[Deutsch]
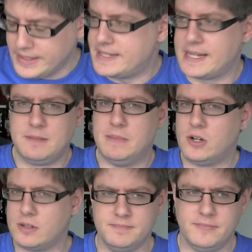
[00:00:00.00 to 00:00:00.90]
Da denke ich mir
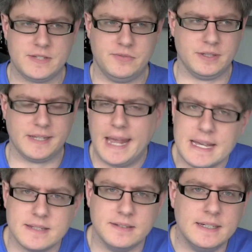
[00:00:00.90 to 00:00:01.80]
auch, was für ein
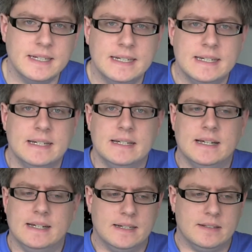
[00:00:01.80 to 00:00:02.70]
Käse.
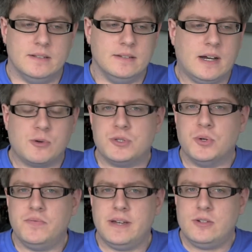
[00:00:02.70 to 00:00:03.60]
Äh,
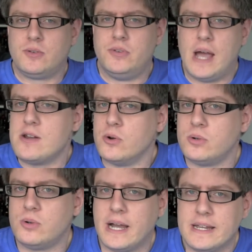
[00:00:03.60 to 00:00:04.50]
Auktionen werden doch für 1
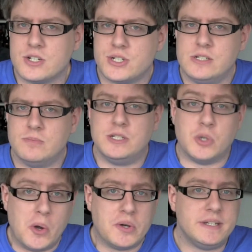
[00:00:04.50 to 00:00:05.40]
Euro reingestellt, um die
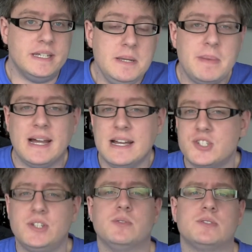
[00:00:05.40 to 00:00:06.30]
teuren
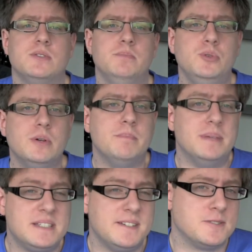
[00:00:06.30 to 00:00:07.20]
eBay-Einstellungsgebühren ein
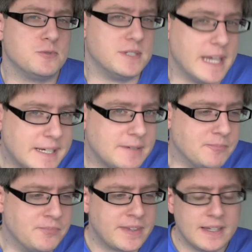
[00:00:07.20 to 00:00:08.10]
bisschen zu
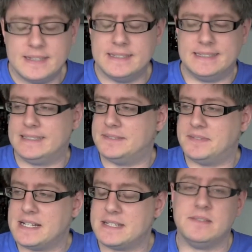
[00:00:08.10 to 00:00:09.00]
senken. Ah,
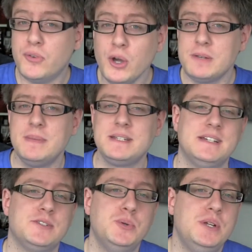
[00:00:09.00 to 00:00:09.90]
Wahnsinn. Freut mich
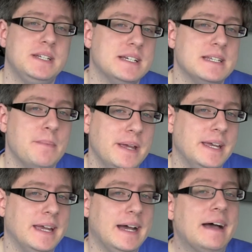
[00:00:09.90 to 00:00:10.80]
natürlich, dass der
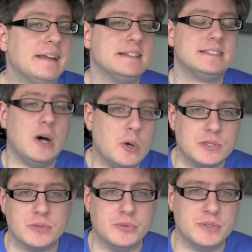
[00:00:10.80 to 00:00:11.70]
BGH das
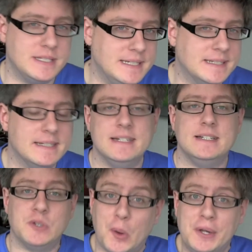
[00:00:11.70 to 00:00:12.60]
auch so sieht.
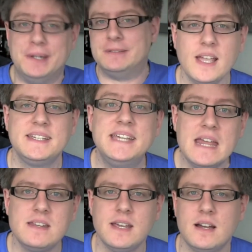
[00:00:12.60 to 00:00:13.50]
Toll.
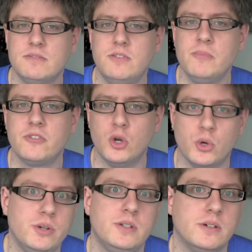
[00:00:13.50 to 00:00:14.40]
GTA 5
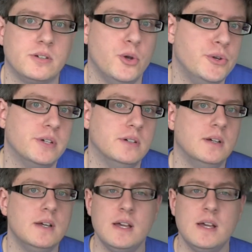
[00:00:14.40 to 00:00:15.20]
Gerüchte Küche.